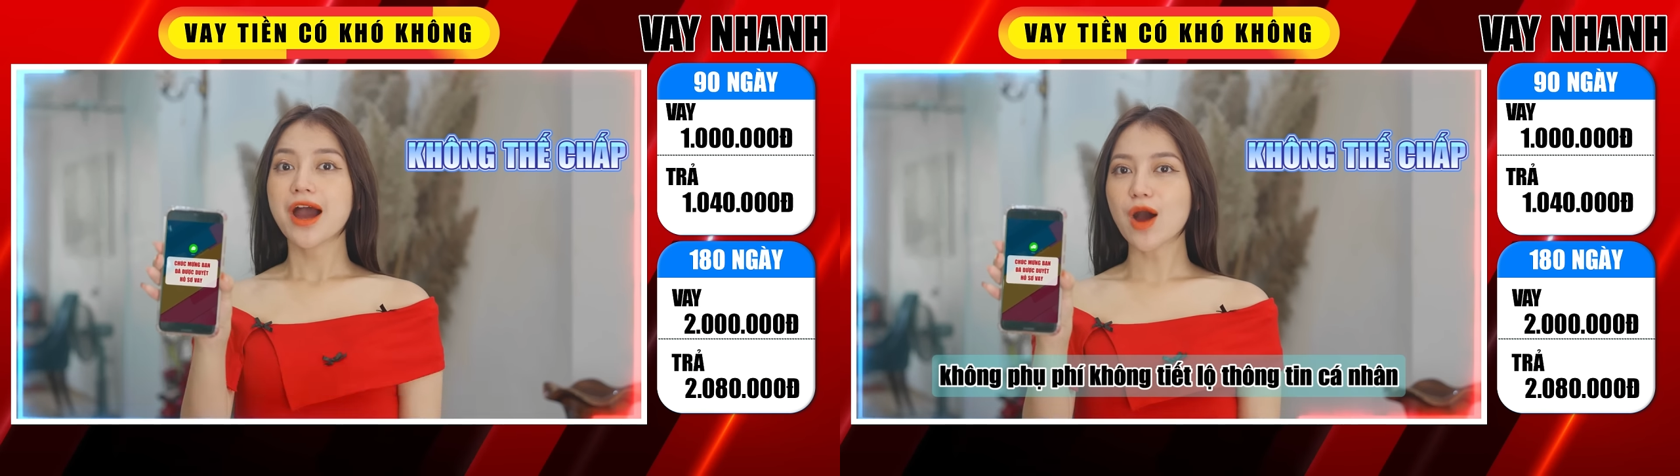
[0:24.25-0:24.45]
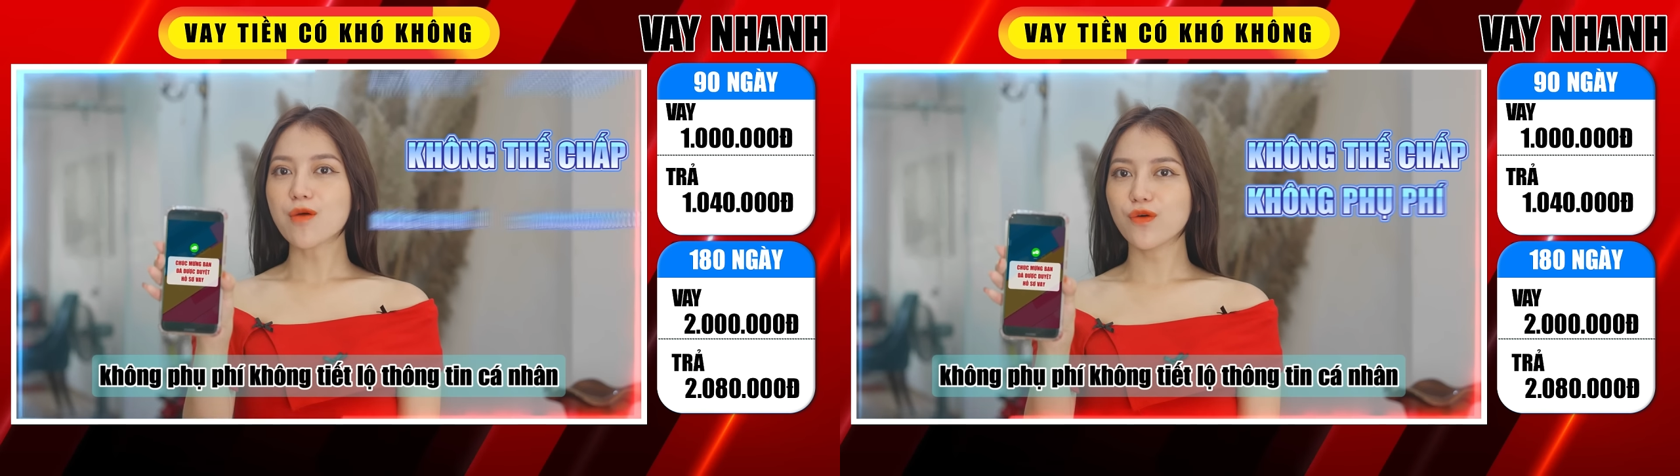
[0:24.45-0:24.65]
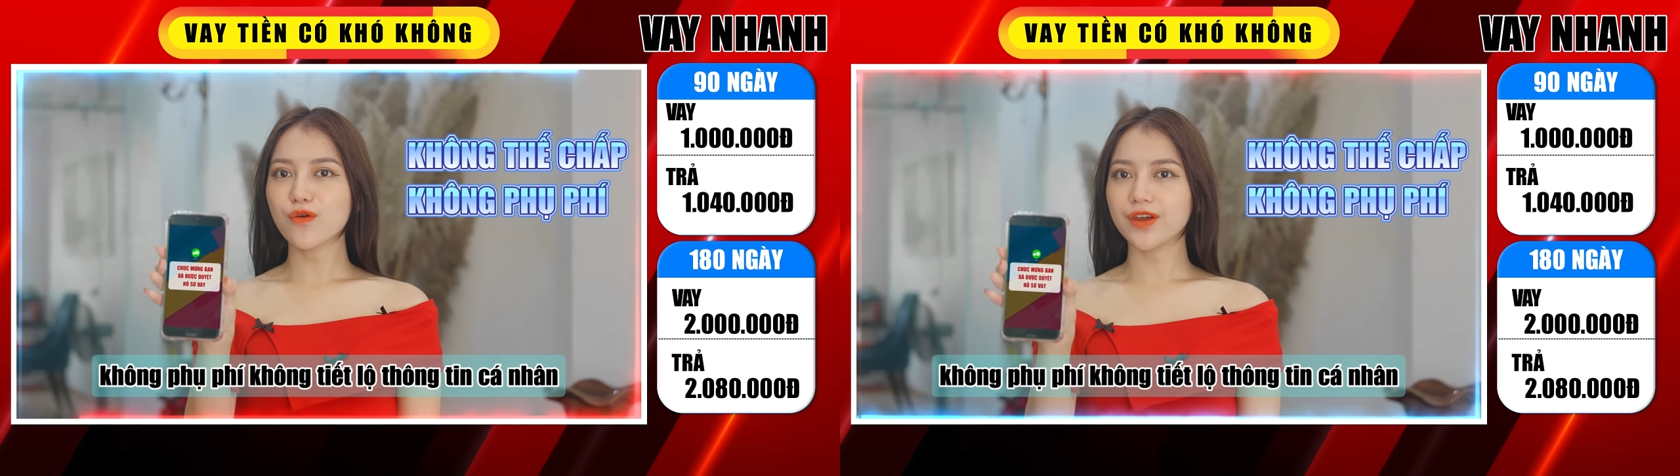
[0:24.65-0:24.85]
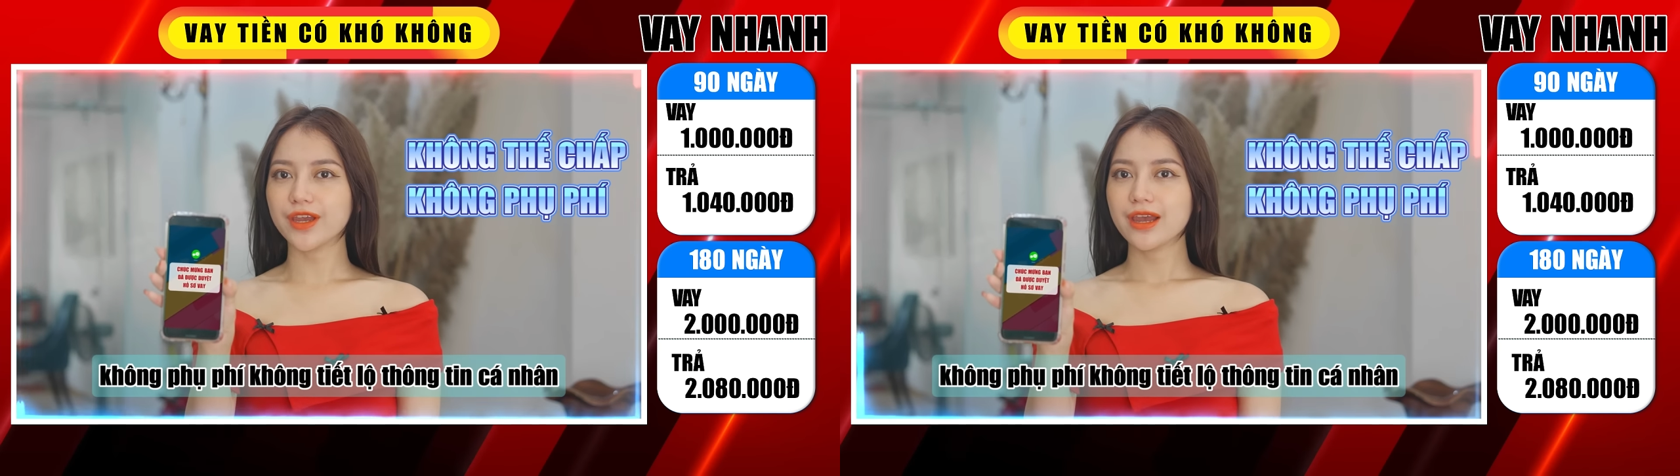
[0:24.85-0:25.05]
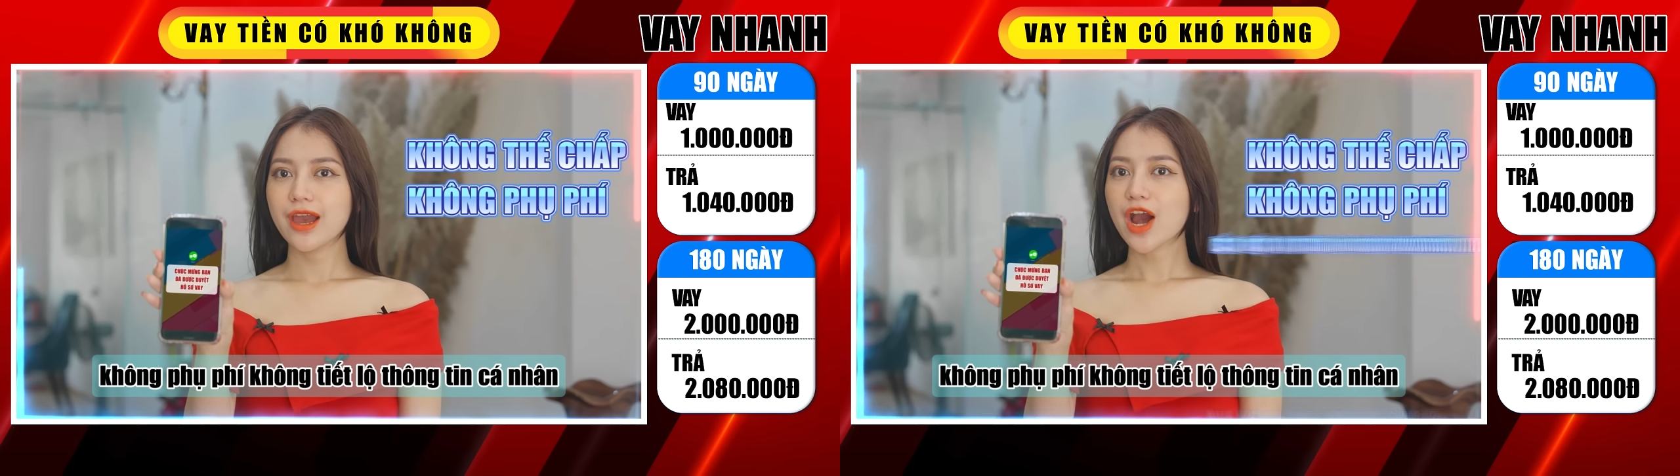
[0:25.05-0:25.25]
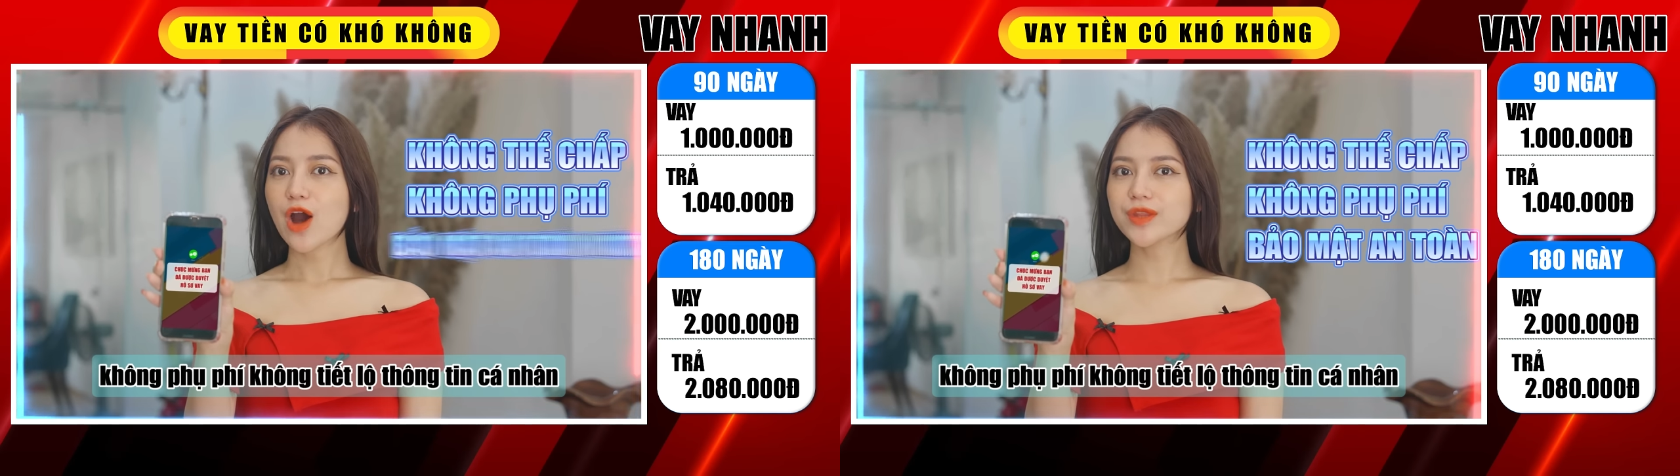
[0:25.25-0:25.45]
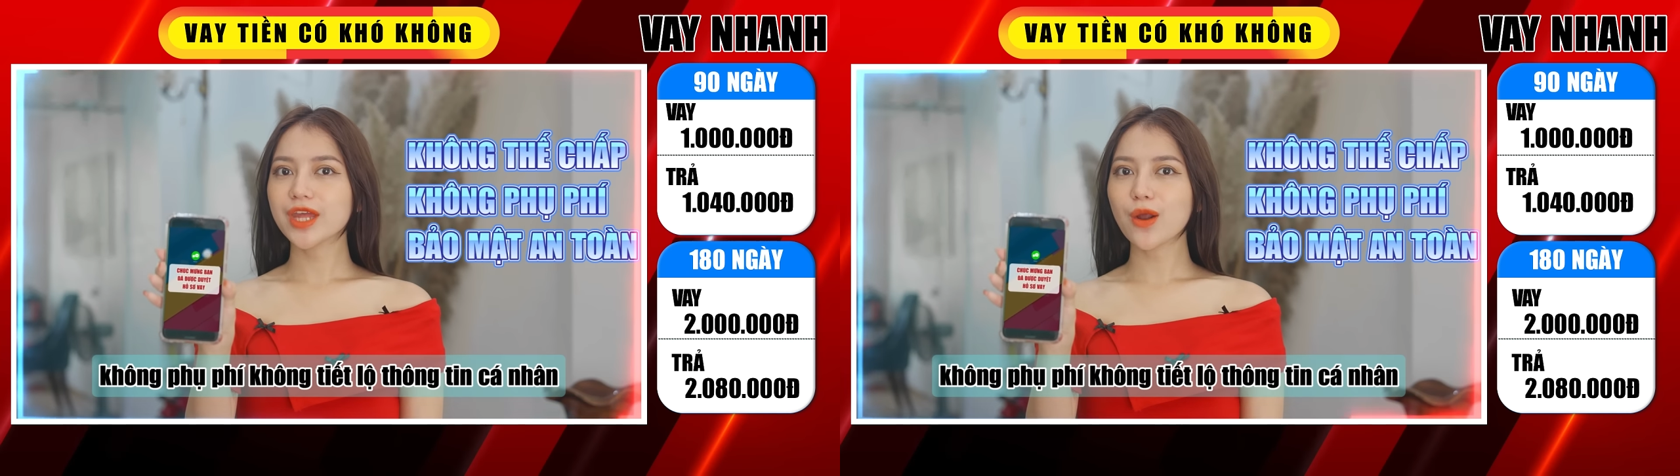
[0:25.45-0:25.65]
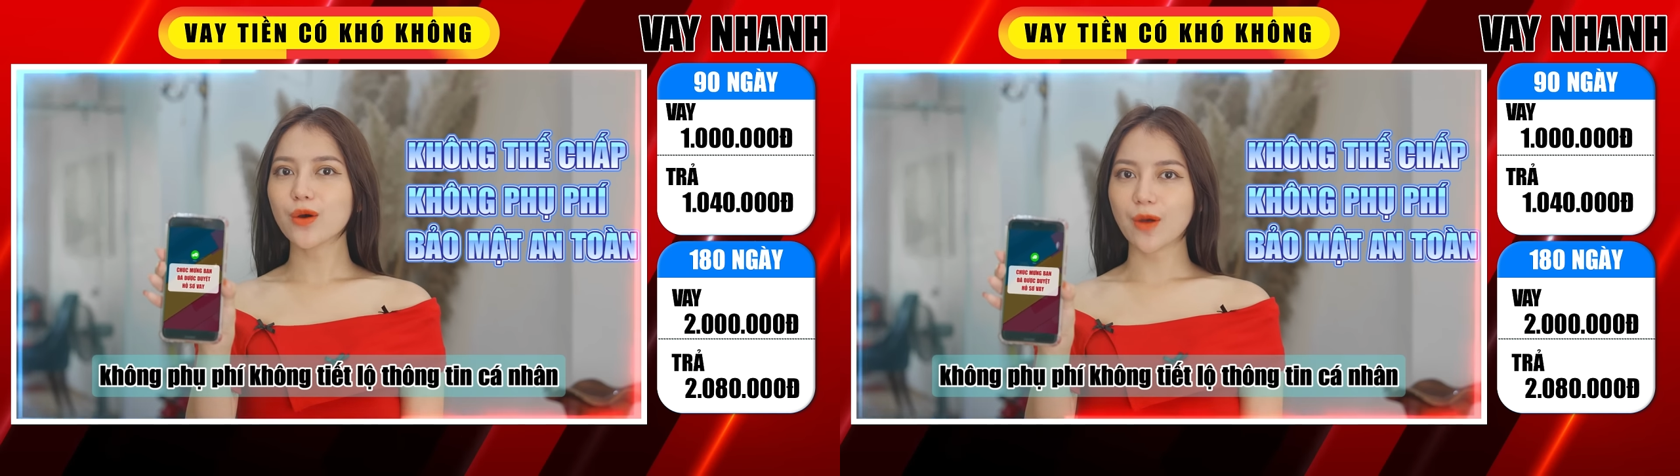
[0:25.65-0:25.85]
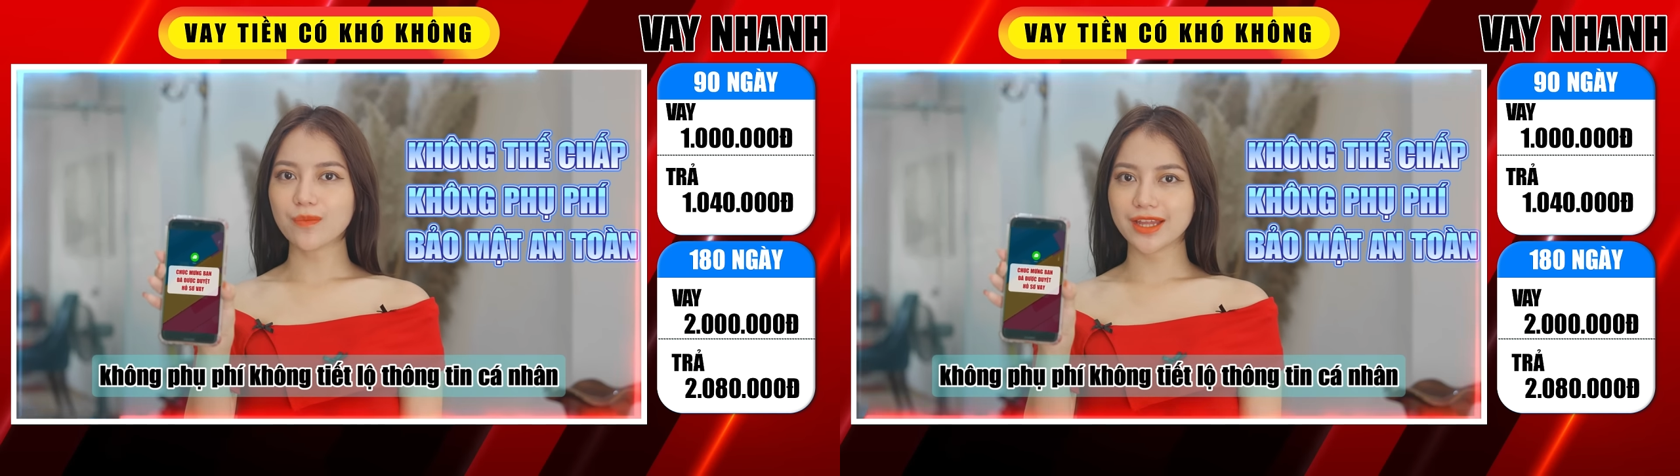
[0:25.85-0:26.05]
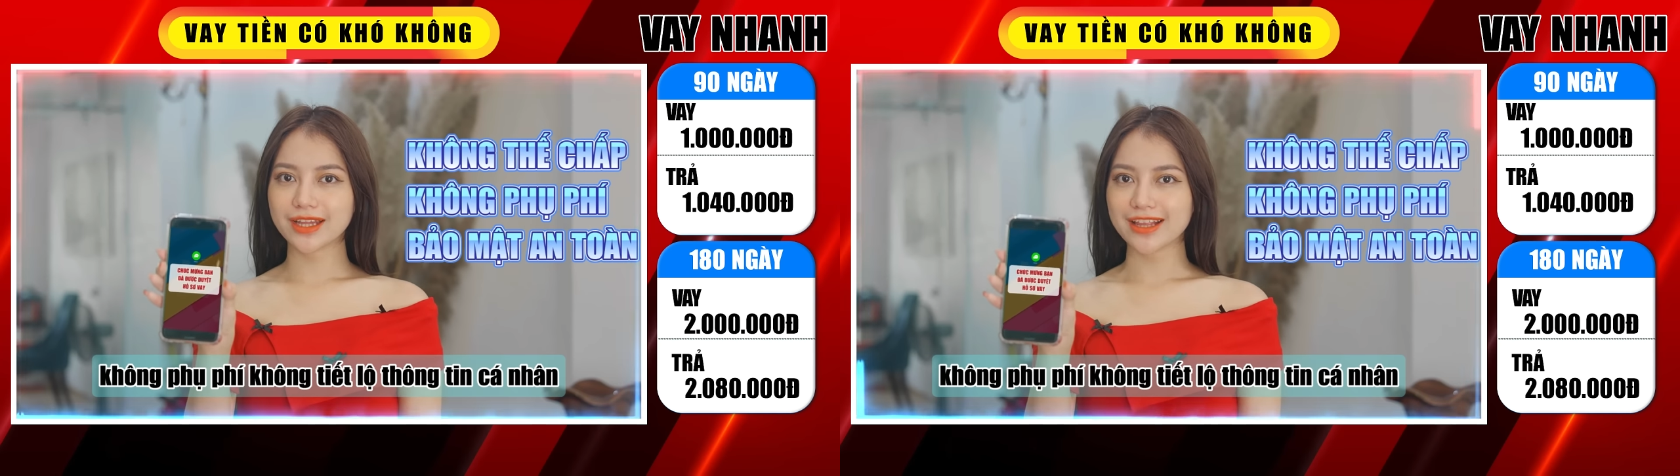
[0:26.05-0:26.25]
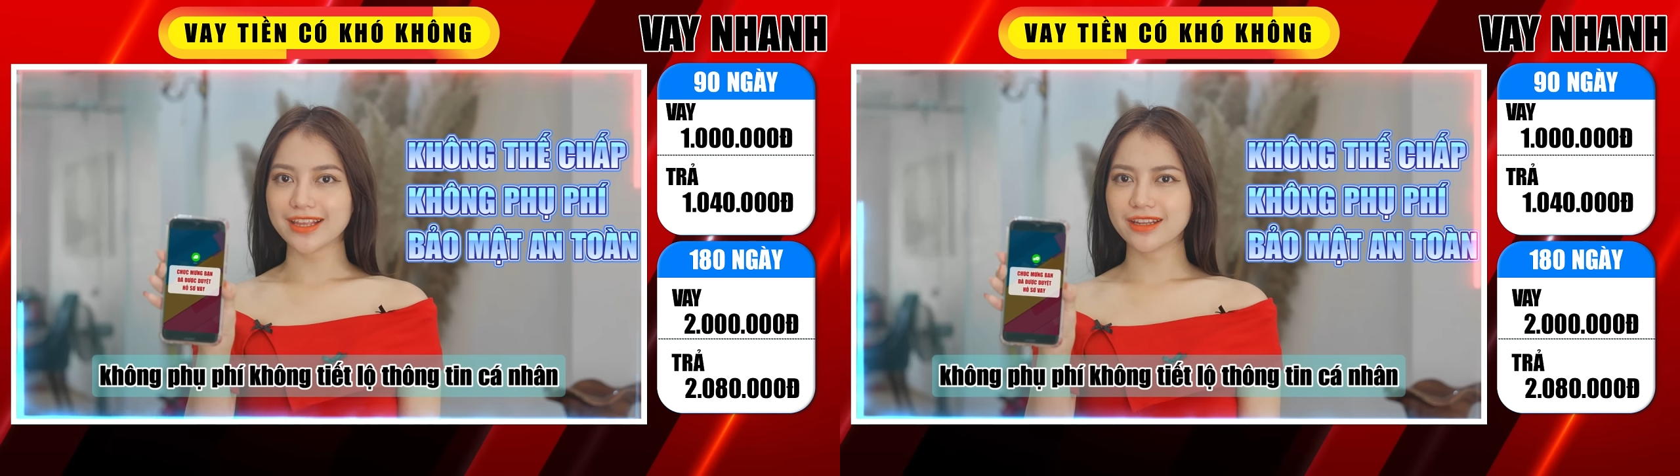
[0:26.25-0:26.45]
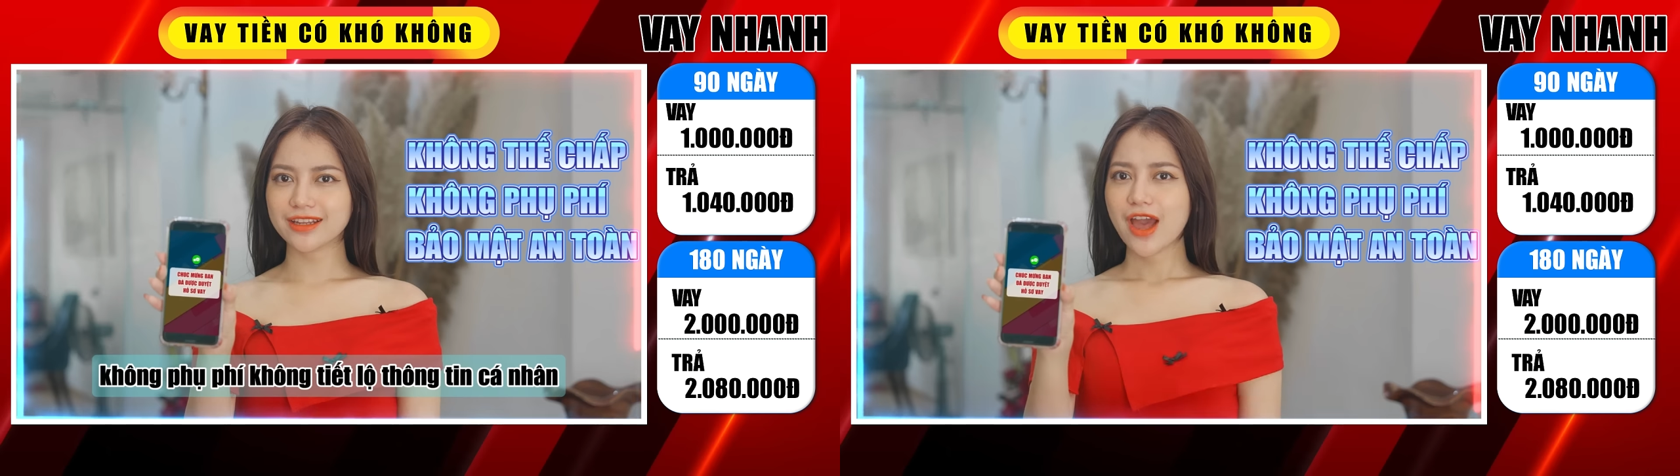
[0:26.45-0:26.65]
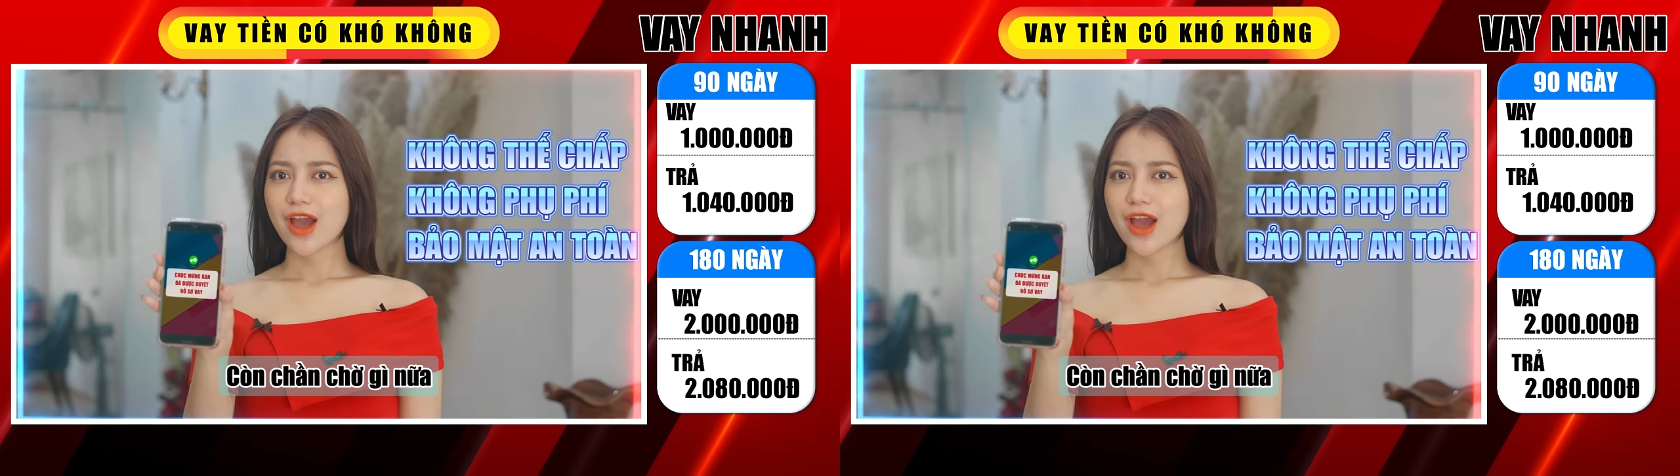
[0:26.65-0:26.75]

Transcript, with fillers: không phụ phí, không tiết lộ thông tin cá nhân,